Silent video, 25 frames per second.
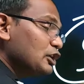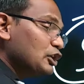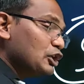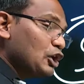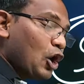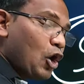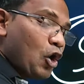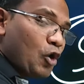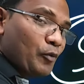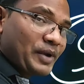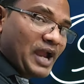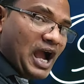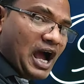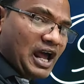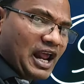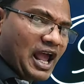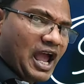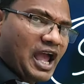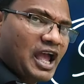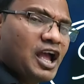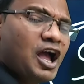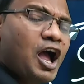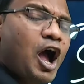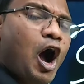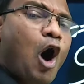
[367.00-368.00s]
नौ में आ
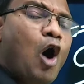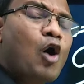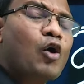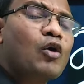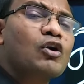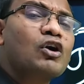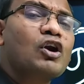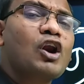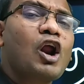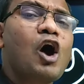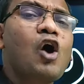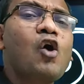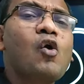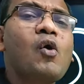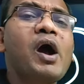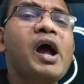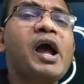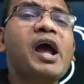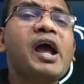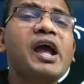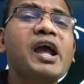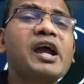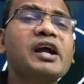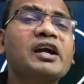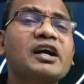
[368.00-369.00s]
रहा है और नौ
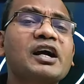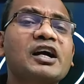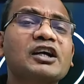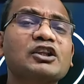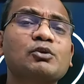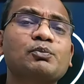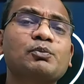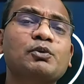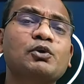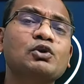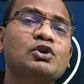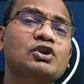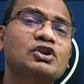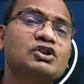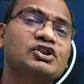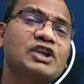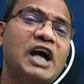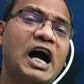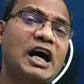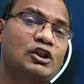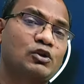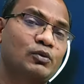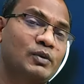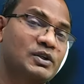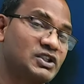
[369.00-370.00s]
है एक अद्भुत
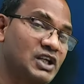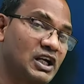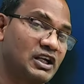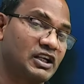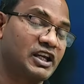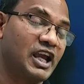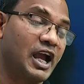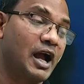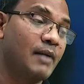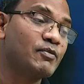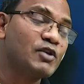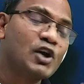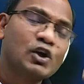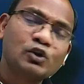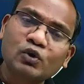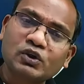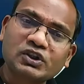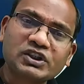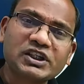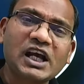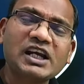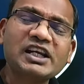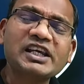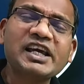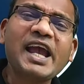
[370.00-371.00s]
जादुई संख्या तो
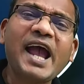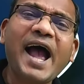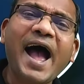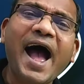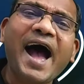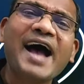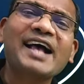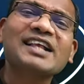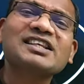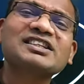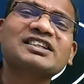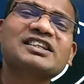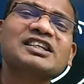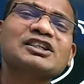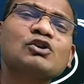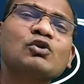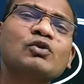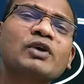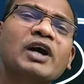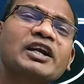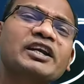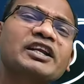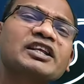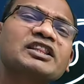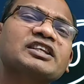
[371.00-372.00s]
चलिए आज के जो
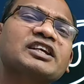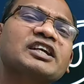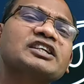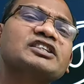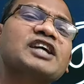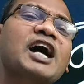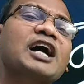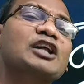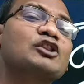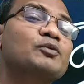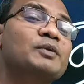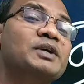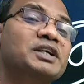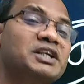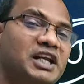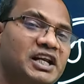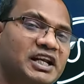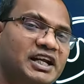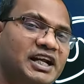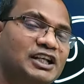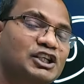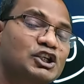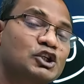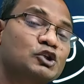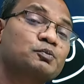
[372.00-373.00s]
गणित के जादुई
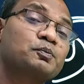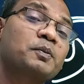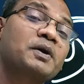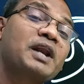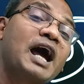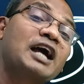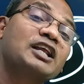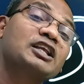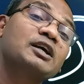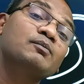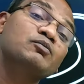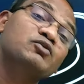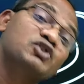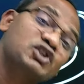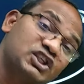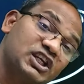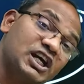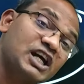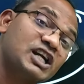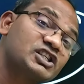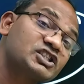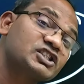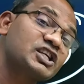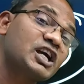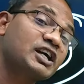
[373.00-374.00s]
ट्रिक है जिस पर आज हम
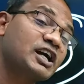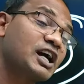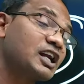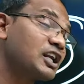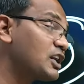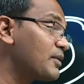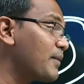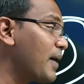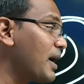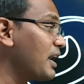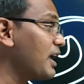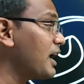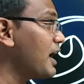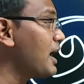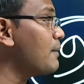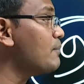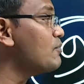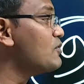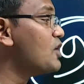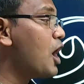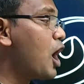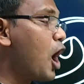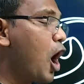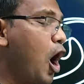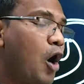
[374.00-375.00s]
चर्चा करने वाले हैं
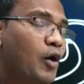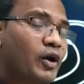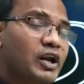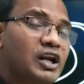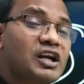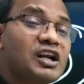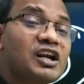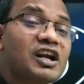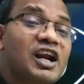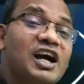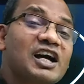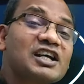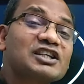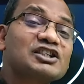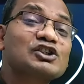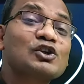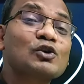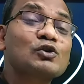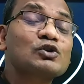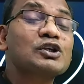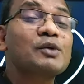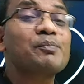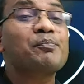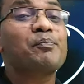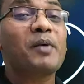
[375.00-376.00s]
और इन
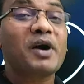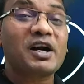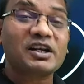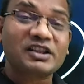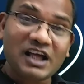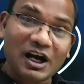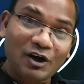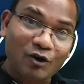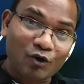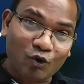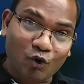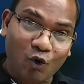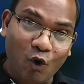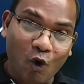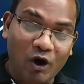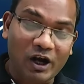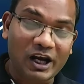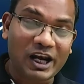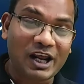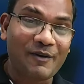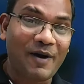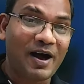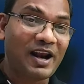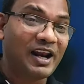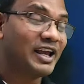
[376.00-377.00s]
रहस्यों से पर्दा
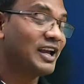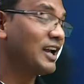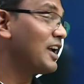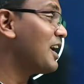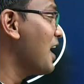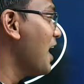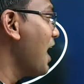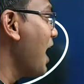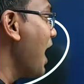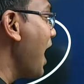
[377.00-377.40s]
खोलने वाले हैं